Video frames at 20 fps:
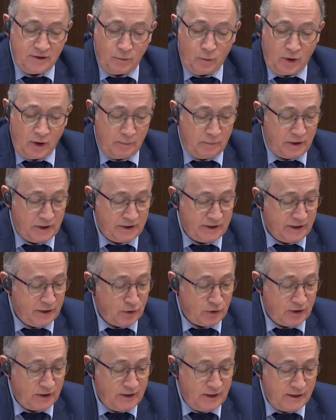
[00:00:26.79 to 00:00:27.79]
et Walmart à
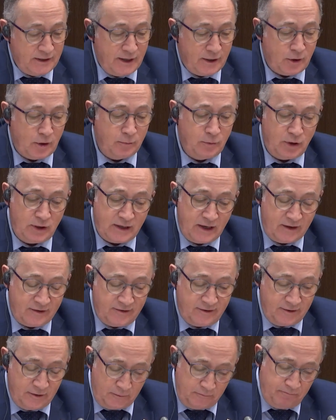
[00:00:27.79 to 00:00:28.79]
notre dernière
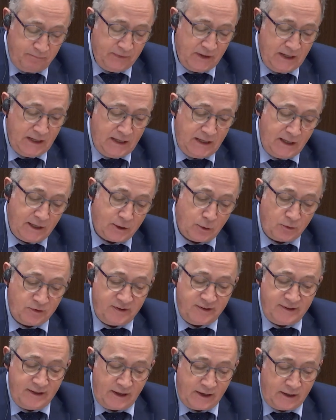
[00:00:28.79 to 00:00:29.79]
communication et
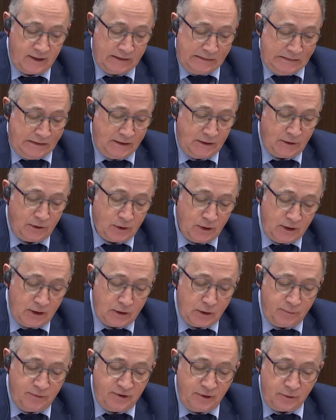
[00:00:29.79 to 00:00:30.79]
considérant que
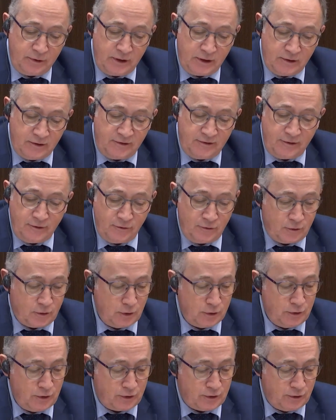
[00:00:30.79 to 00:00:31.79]
l'adoption négociée du Code de